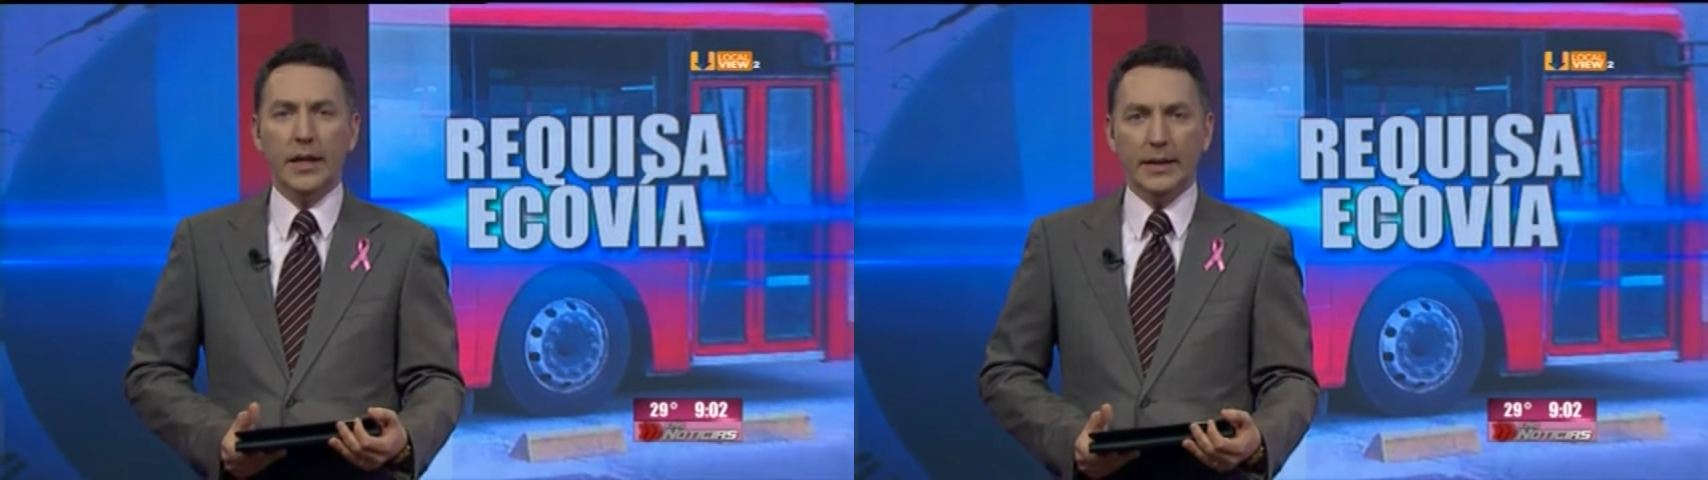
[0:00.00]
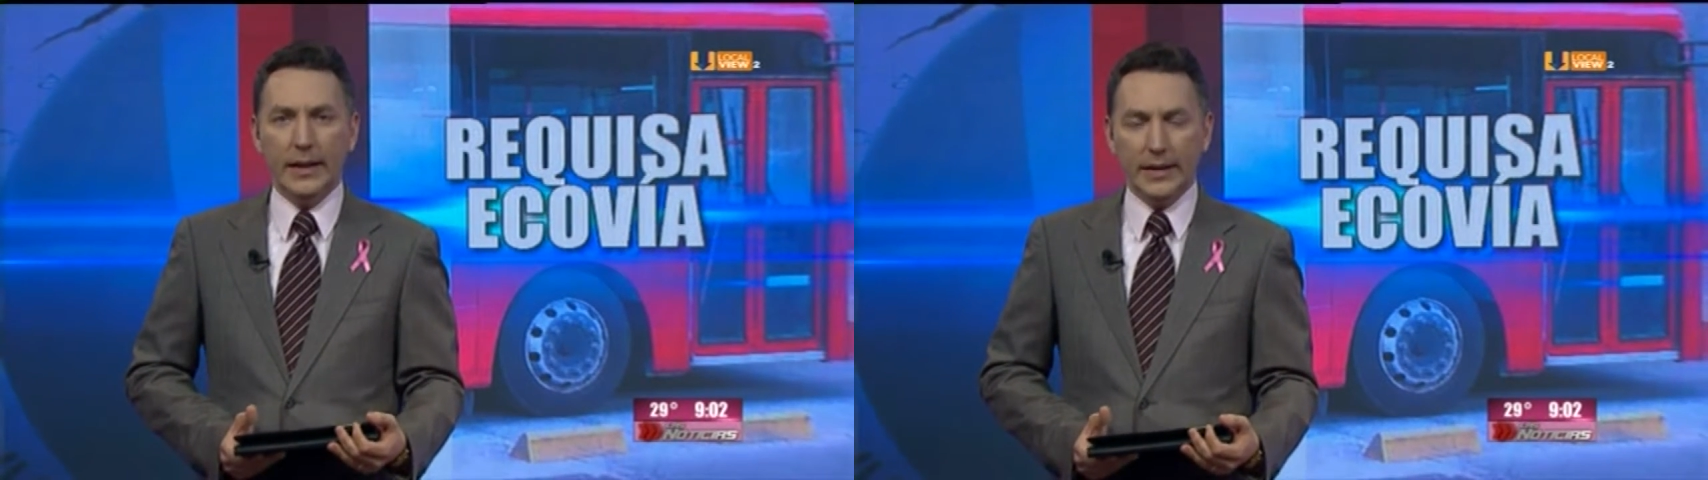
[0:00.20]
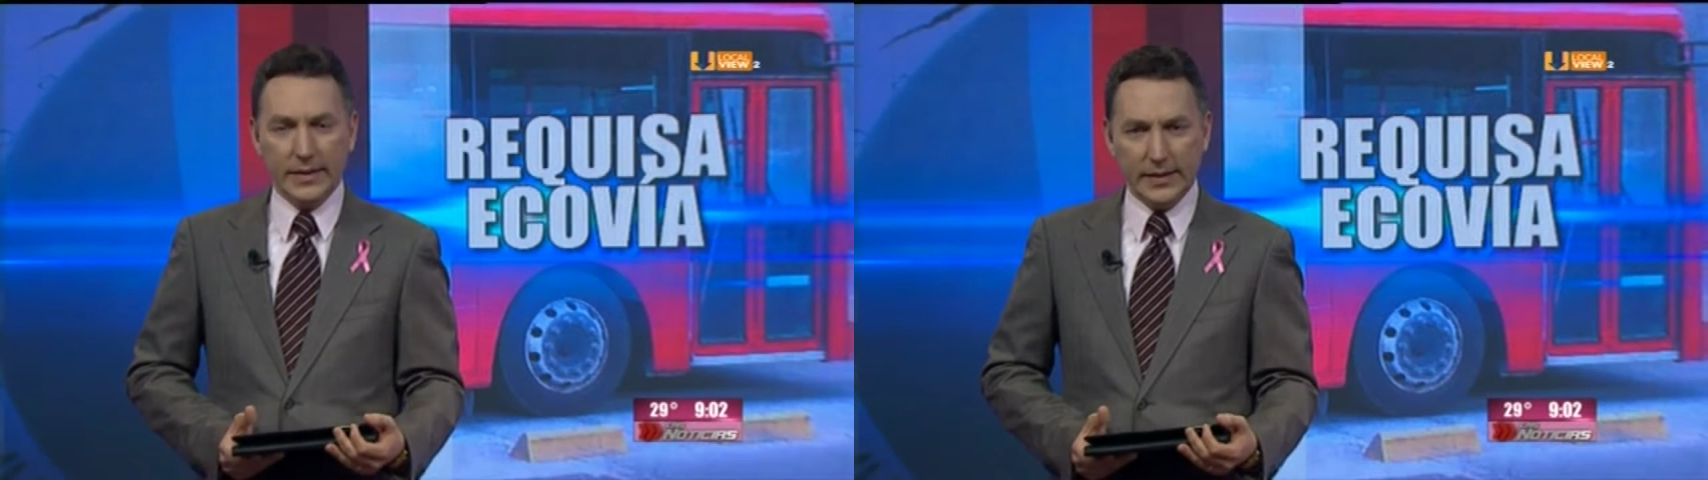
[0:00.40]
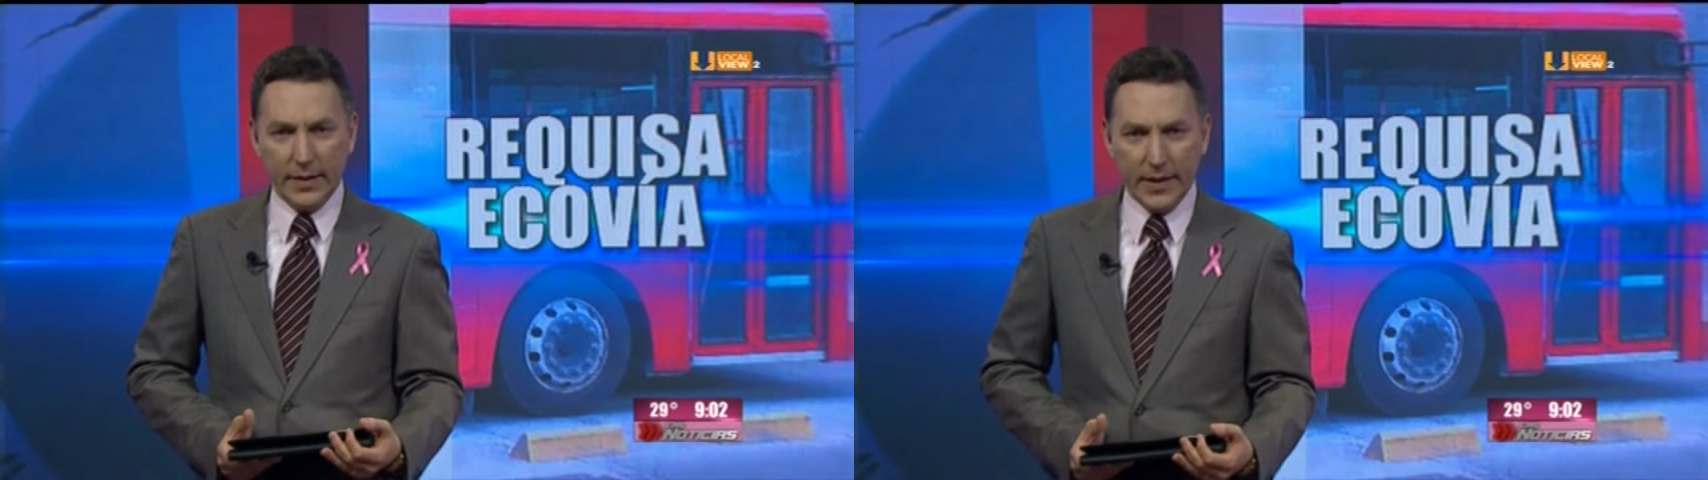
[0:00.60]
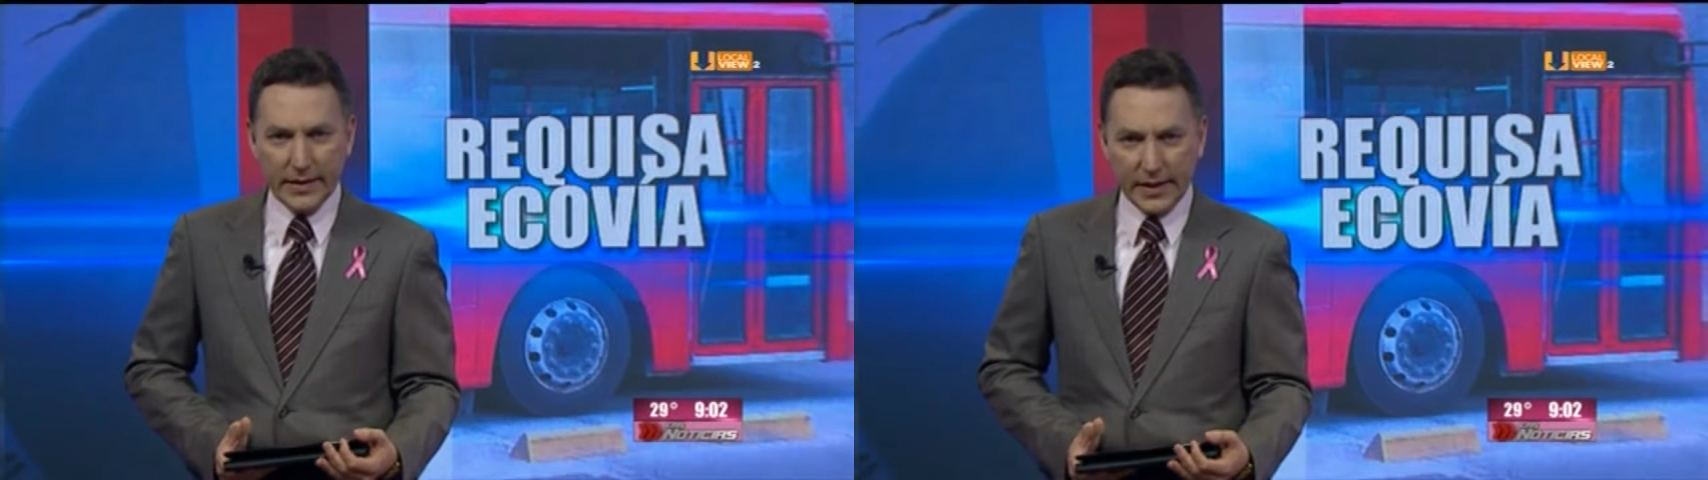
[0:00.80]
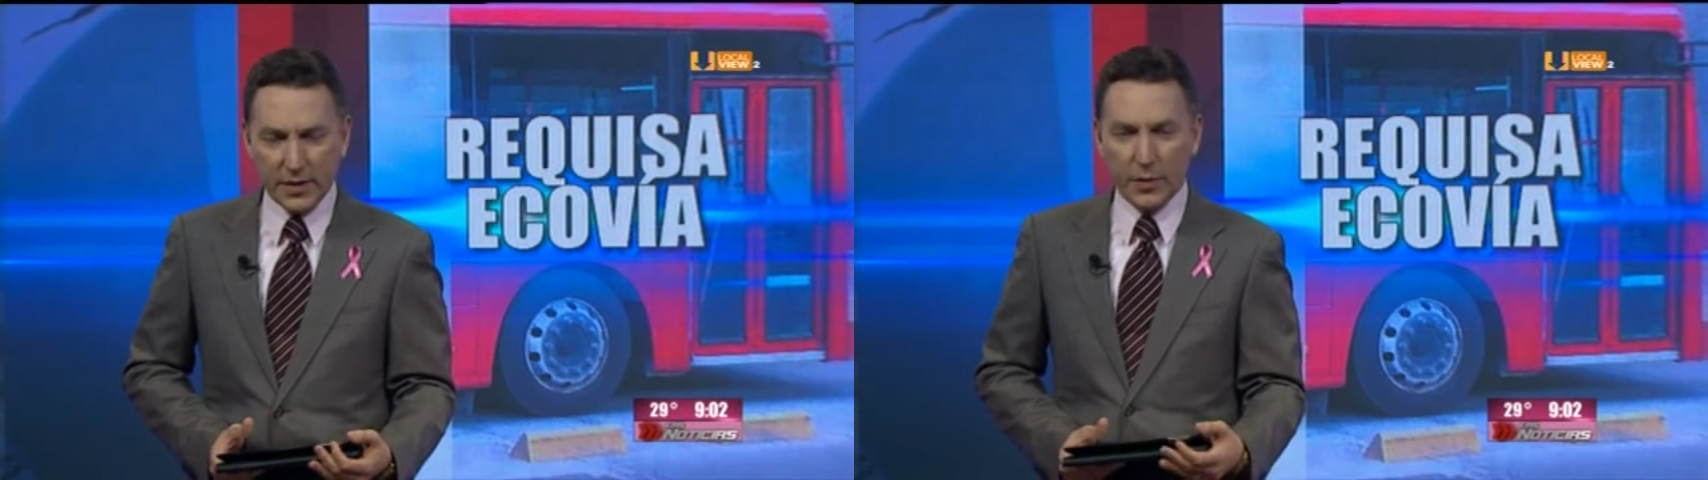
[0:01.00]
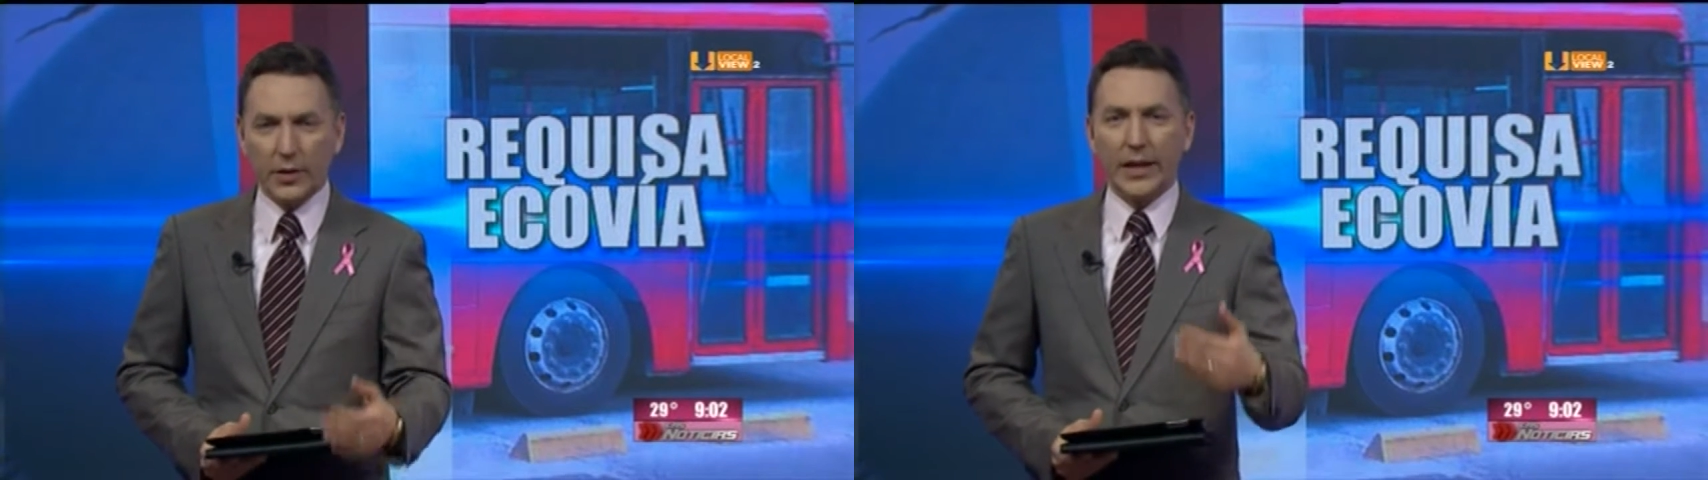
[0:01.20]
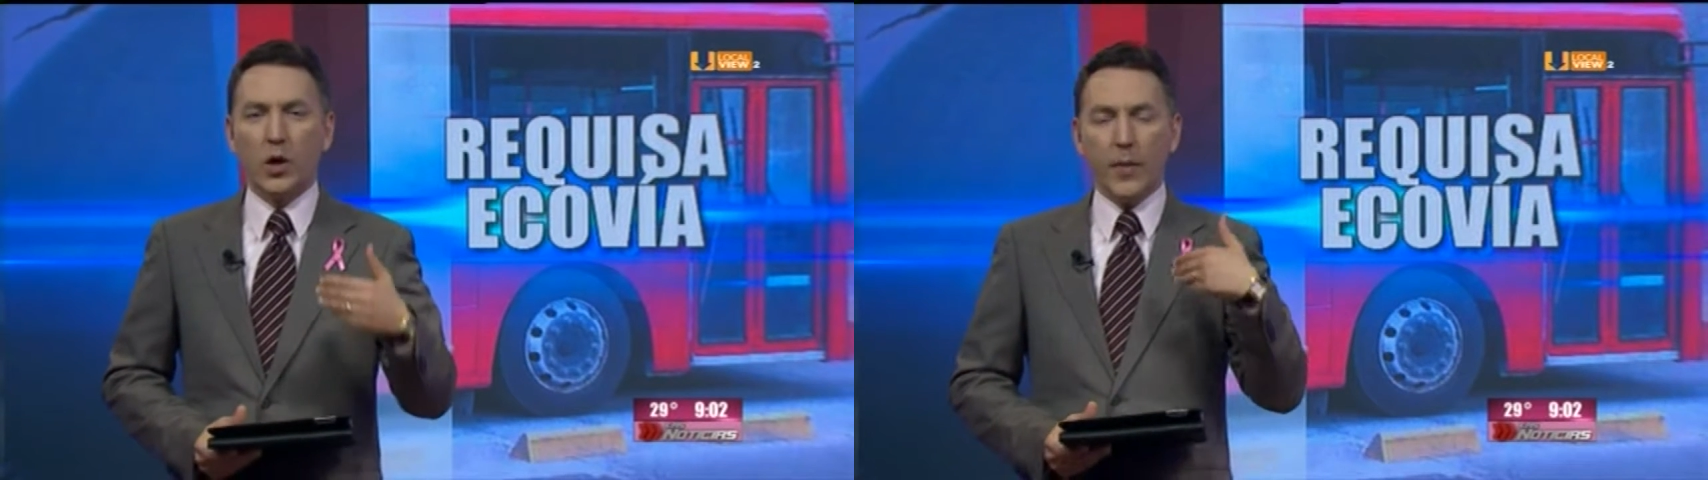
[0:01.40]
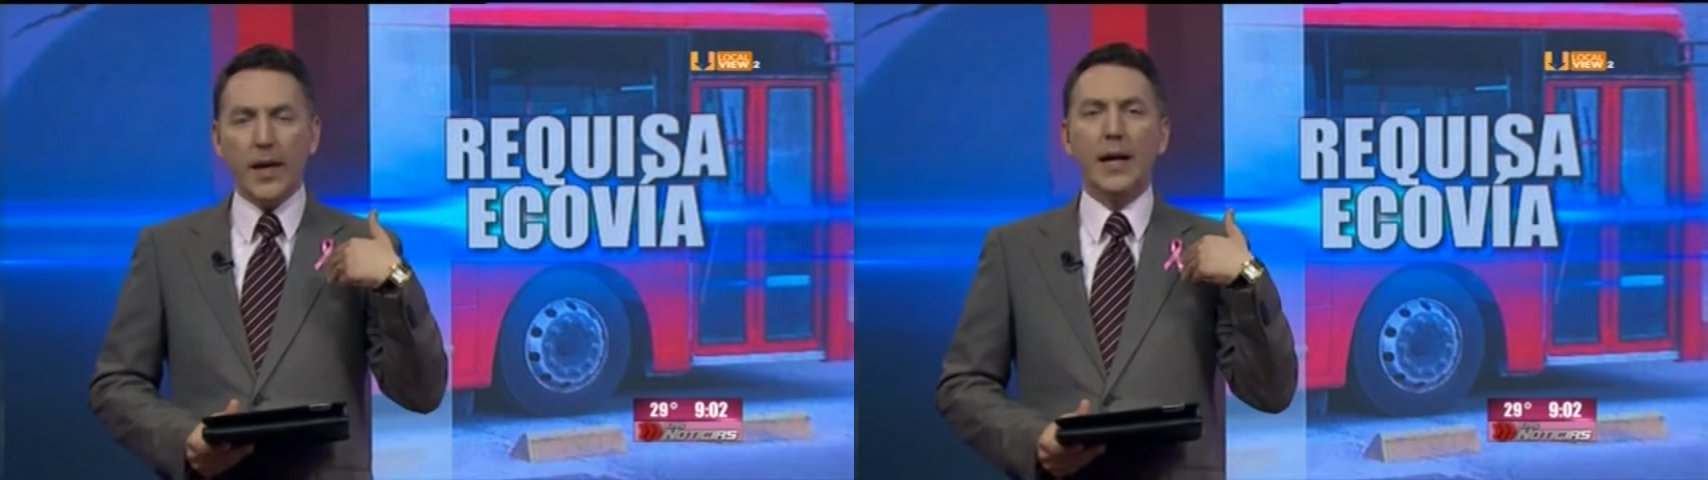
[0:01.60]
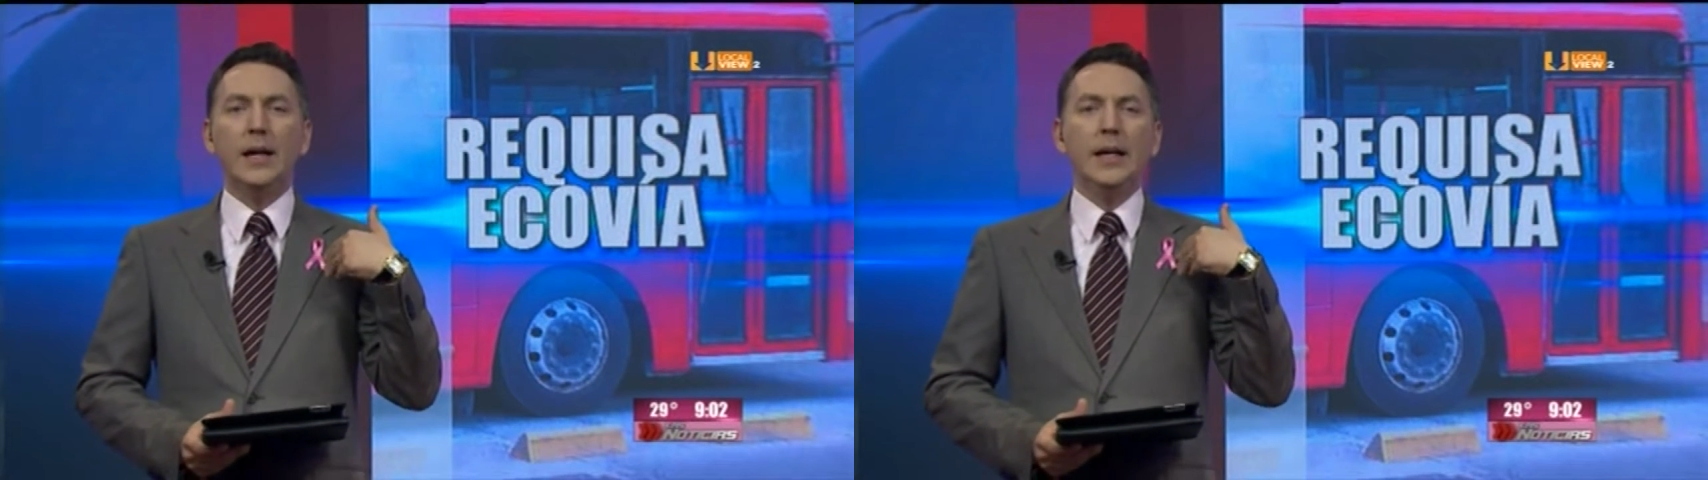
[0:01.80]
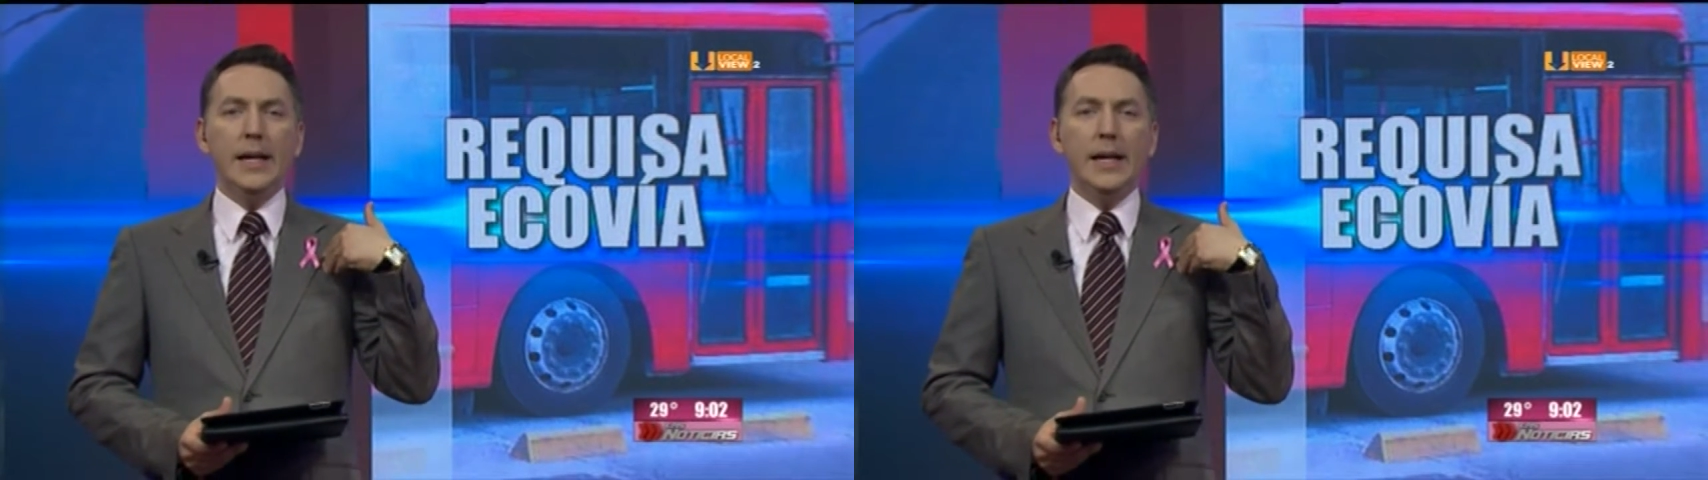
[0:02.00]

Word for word: del sistema de transporte Ecovía